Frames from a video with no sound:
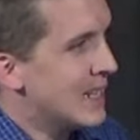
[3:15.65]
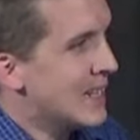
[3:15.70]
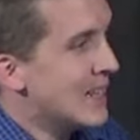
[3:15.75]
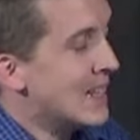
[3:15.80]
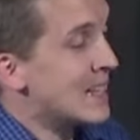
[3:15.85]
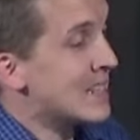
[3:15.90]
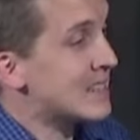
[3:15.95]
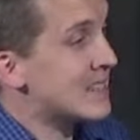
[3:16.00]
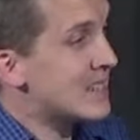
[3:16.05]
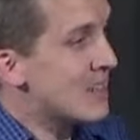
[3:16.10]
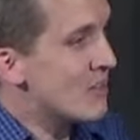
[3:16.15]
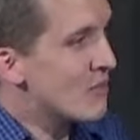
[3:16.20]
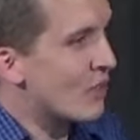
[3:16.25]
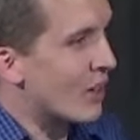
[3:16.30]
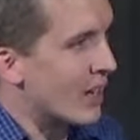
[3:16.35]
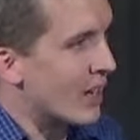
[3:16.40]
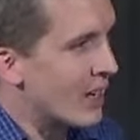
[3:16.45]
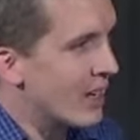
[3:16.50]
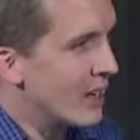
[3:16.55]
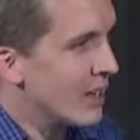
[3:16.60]
Et c'est
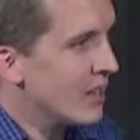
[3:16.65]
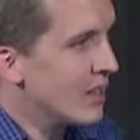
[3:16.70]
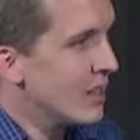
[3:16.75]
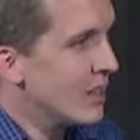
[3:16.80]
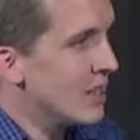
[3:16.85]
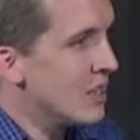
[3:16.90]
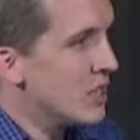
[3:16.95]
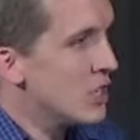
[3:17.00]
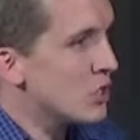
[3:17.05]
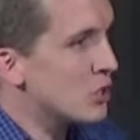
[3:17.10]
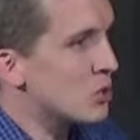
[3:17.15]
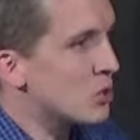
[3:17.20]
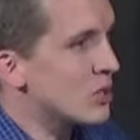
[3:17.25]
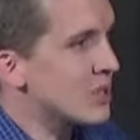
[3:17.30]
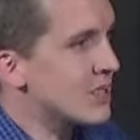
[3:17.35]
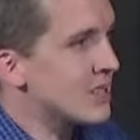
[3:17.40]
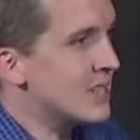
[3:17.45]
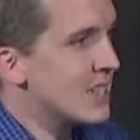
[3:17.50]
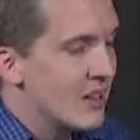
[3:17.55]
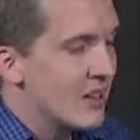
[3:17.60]
vrai que
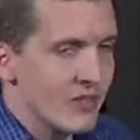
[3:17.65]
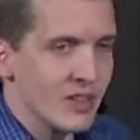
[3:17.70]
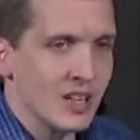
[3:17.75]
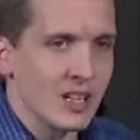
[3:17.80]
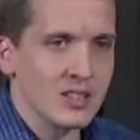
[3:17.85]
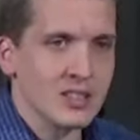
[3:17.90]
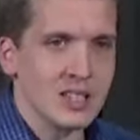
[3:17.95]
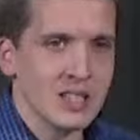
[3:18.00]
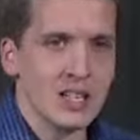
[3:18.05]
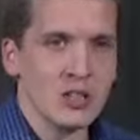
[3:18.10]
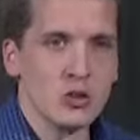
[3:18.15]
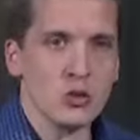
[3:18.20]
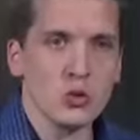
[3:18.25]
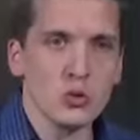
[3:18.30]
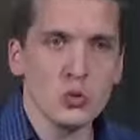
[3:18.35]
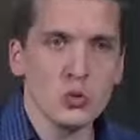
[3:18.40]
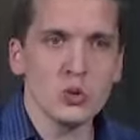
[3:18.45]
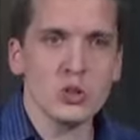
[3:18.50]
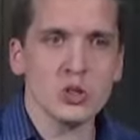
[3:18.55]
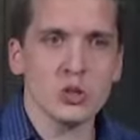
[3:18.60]
ces versets ne
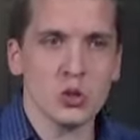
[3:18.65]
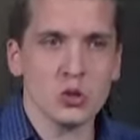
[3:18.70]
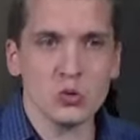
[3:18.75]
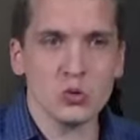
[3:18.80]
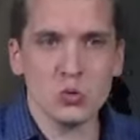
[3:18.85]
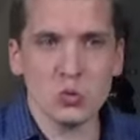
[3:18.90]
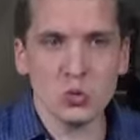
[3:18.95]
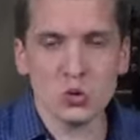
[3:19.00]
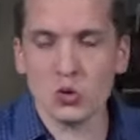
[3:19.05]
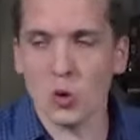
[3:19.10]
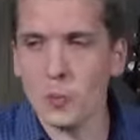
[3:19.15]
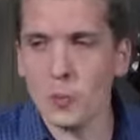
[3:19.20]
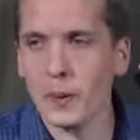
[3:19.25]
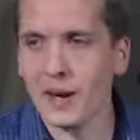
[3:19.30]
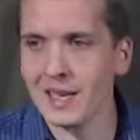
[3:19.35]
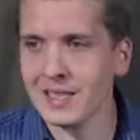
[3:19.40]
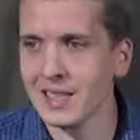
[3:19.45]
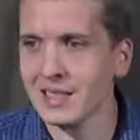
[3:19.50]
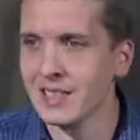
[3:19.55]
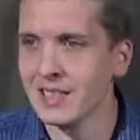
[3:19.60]
nous, ne nous sont
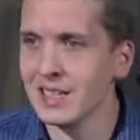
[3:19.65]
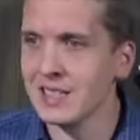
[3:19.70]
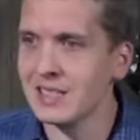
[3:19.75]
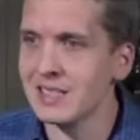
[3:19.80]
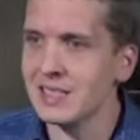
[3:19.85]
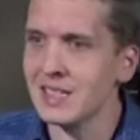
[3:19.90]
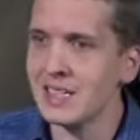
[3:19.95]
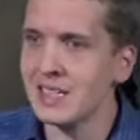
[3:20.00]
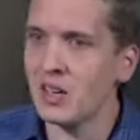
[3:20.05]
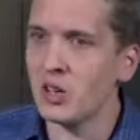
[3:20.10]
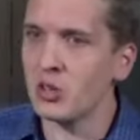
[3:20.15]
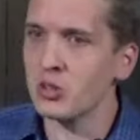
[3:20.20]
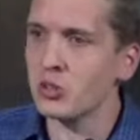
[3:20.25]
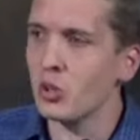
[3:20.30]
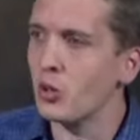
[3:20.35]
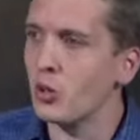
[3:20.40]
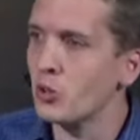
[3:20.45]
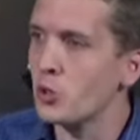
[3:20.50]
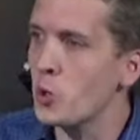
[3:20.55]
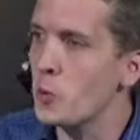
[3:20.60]
pas adressés en
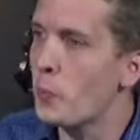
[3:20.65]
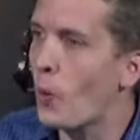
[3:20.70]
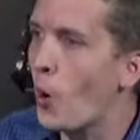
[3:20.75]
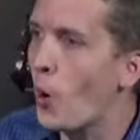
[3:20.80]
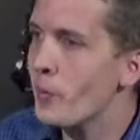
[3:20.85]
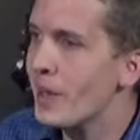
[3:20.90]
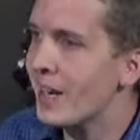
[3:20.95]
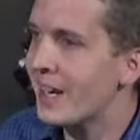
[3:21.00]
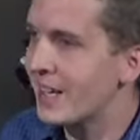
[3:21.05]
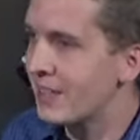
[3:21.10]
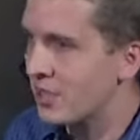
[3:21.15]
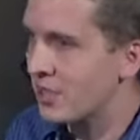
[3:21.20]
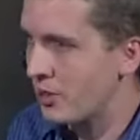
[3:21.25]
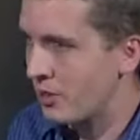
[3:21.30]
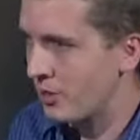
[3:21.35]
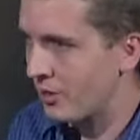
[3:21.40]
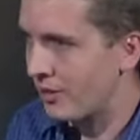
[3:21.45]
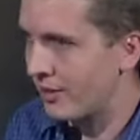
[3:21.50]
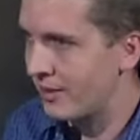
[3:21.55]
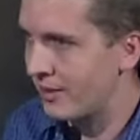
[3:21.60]
tant que premier
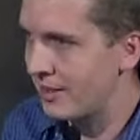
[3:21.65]
lecteur.